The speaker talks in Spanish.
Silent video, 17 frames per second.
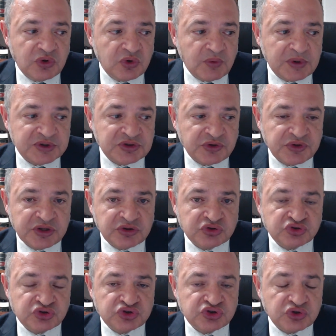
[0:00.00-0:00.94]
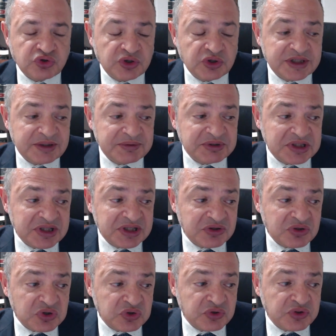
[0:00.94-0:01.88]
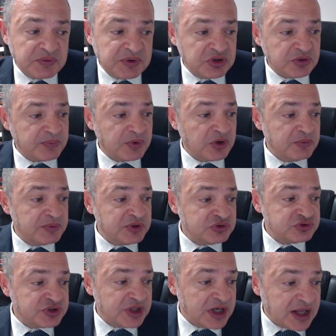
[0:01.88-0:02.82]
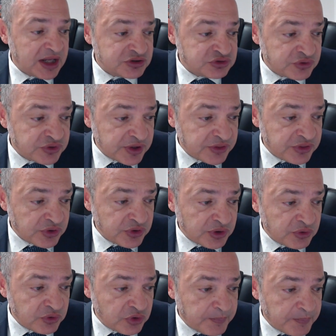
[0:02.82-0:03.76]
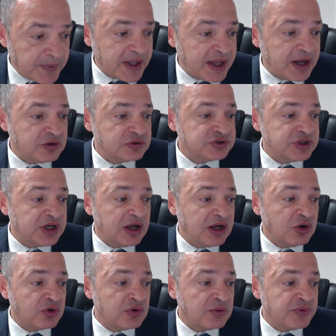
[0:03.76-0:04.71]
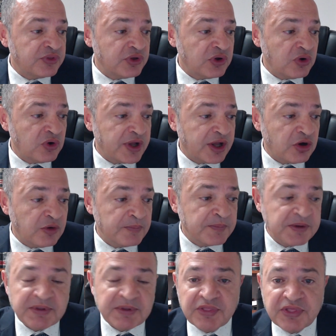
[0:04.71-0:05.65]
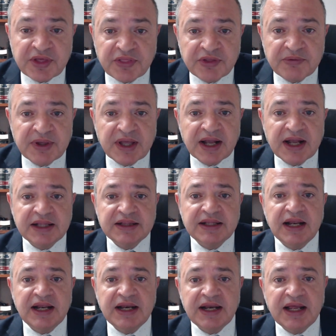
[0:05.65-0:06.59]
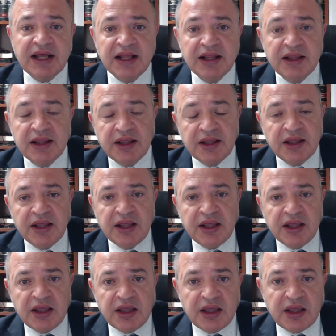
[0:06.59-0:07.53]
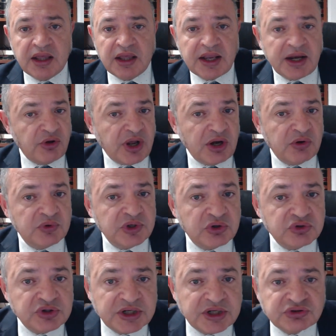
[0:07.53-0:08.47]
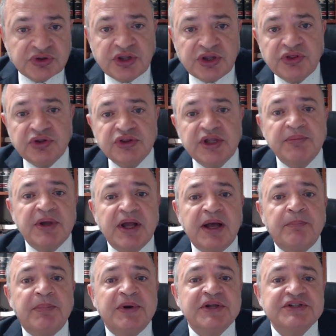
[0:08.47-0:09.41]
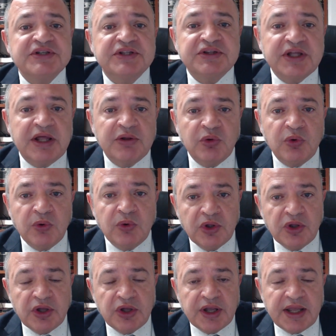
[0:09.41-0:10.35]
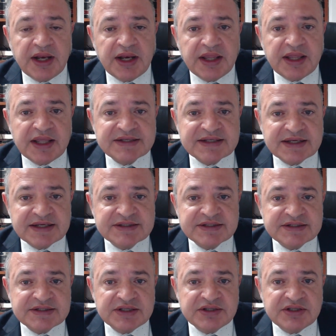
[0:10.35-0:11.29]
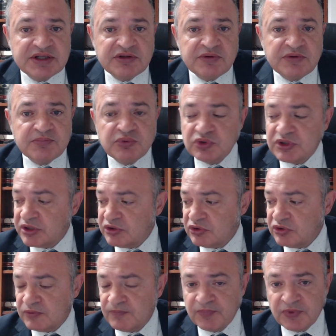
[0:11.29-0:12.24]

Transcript: 408. Concretamente he tenido conocimiento por lo menos de la Asociación Europea contra la Corrupción o que Convivencia Cívica Catalana. Eh, creo que alguna otra asociación también ha presentado querellas en este sentido, imputando